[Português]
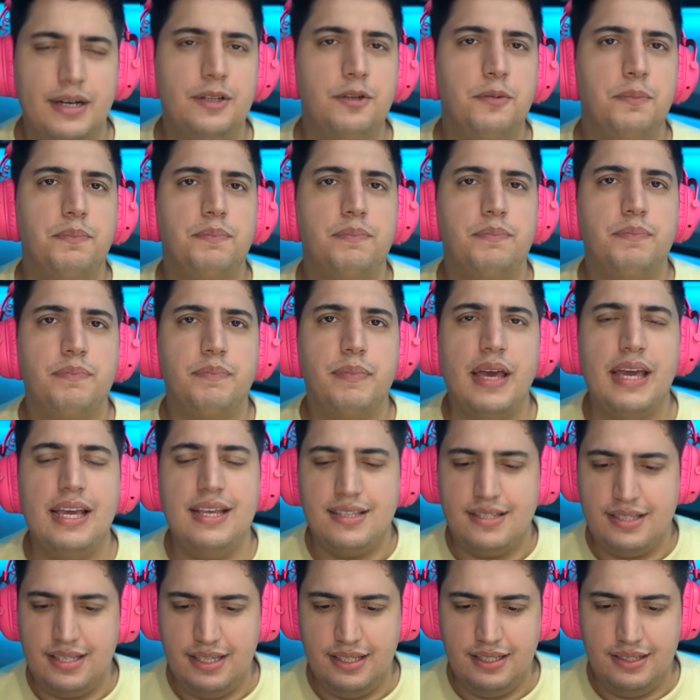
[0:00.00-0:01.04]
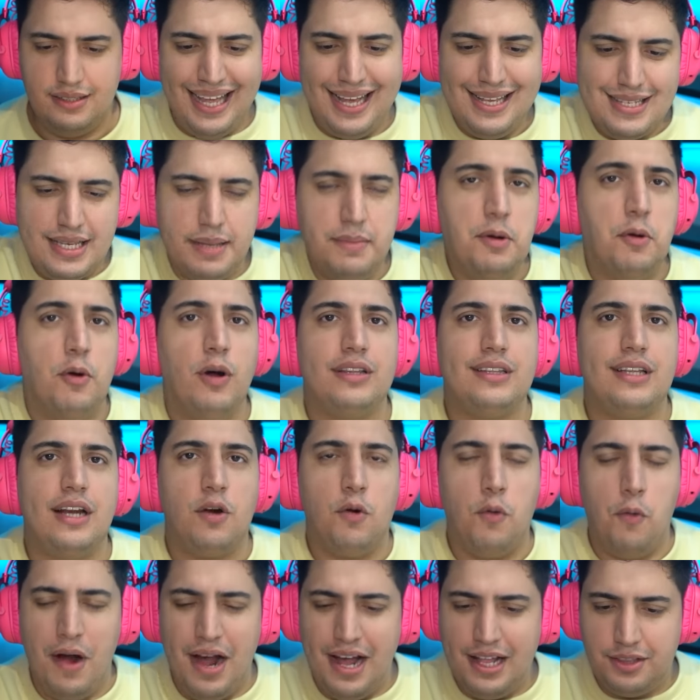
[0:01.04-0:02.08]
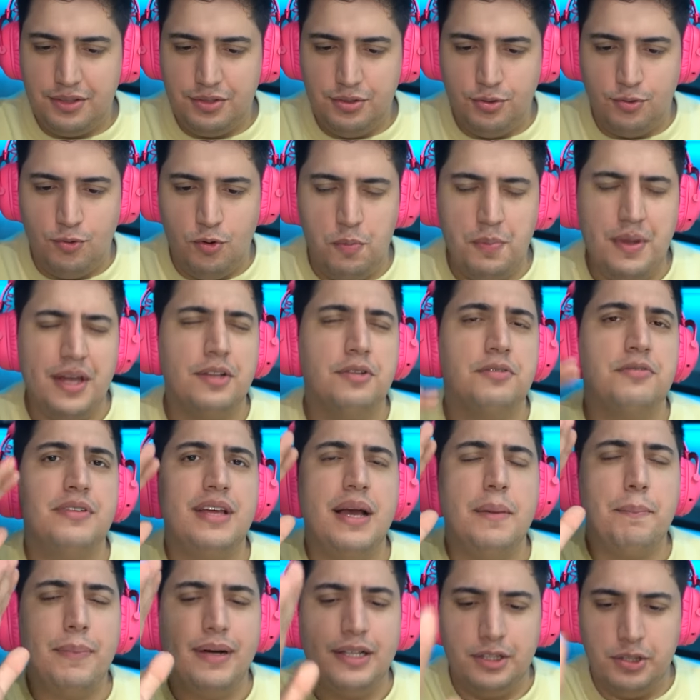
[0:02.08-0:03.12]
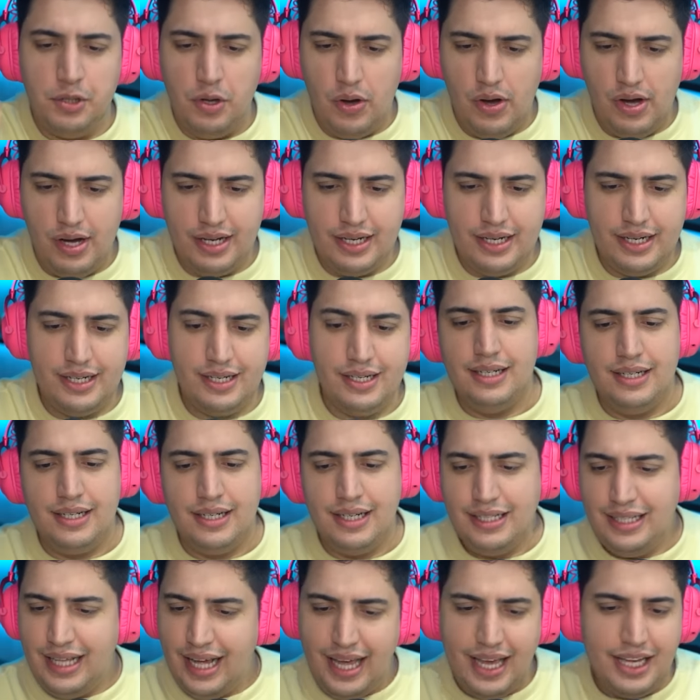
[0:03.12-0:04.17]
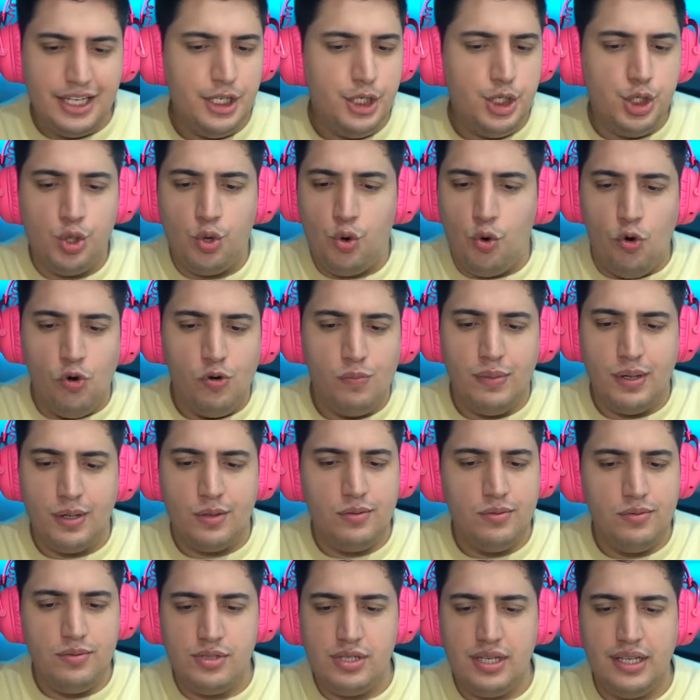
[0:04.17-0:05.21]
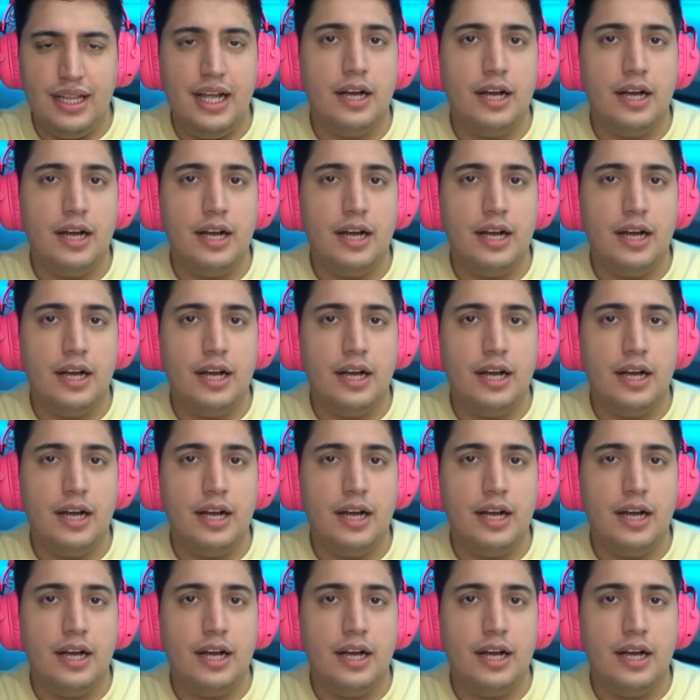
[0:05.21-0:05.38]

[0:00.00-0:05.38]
Mano, pensem SM4A4 com minha luvinha Pandora, uh, e aí a gente comba com, sei